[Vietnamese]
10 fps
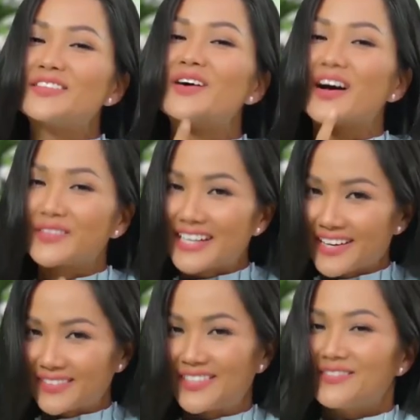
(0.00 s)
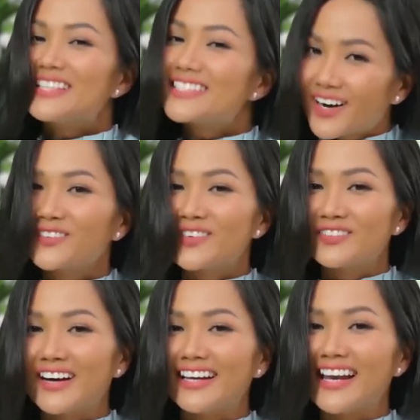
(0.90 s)
bên ngoài vẫn đẹp thì bên trong
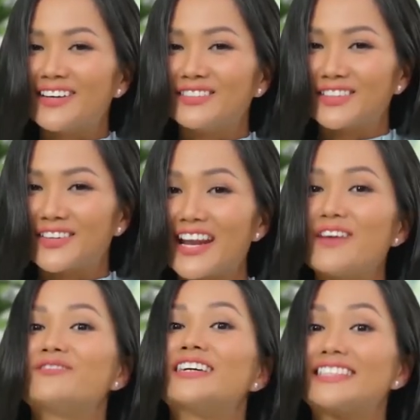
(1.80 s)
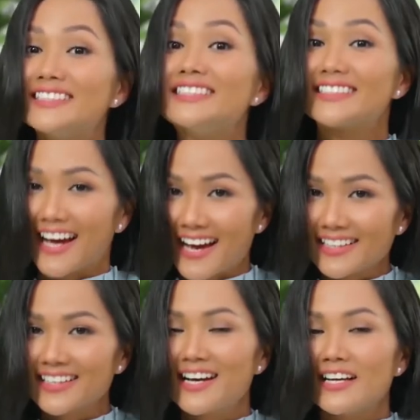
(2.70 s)
cũng phải làm cho nó đẹp và tươi
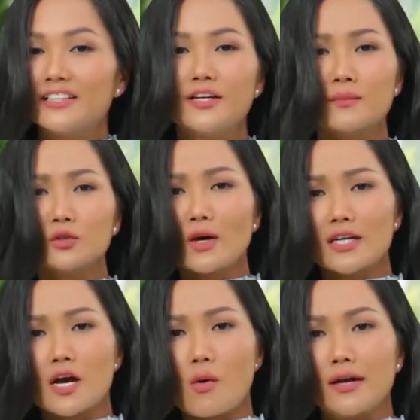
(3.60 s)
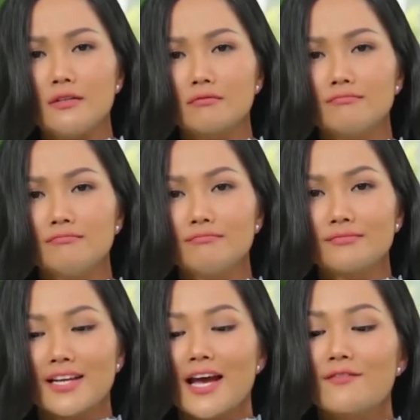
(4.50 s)
sáng thì nó mới toát ra ngoài được
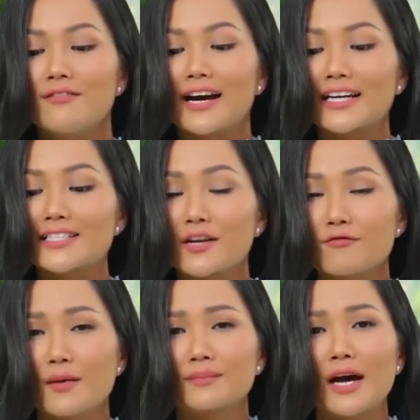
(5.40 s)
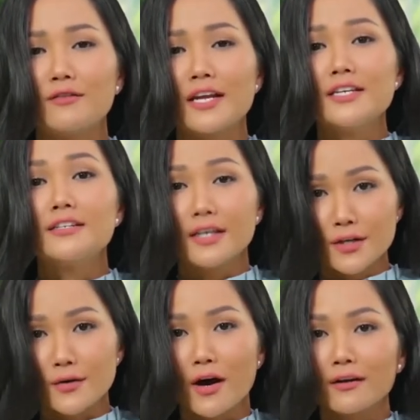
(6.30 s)
và cái sản phẩm tạo nên được cái
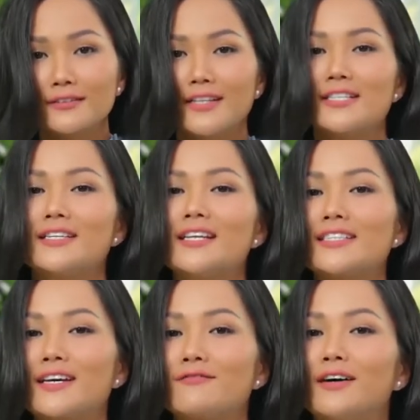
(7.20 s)
điều đó đấy chính là sản